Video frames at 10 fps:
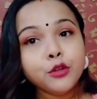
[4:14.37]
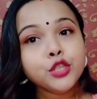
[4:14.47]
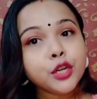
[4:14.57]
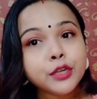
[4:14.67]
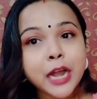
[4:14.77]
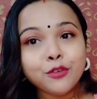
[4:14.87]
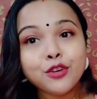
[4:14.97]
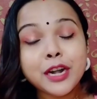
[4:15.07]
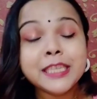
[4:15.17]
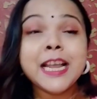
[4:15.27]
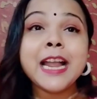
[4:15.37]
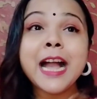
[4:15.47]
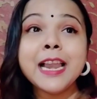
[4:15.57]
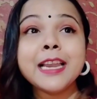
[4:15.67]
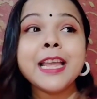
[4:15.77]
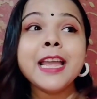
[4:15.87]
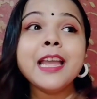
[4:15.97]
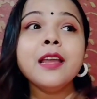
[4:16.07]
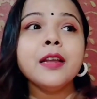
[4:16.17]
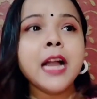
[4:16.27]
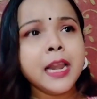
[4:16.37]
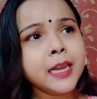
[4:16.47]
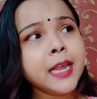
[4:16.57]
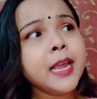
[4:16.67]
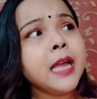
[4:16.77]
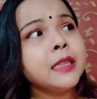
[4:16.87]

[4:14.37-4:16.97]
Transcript: এখন চলো ঠাকুর ঘরে যাই কালকে কালকে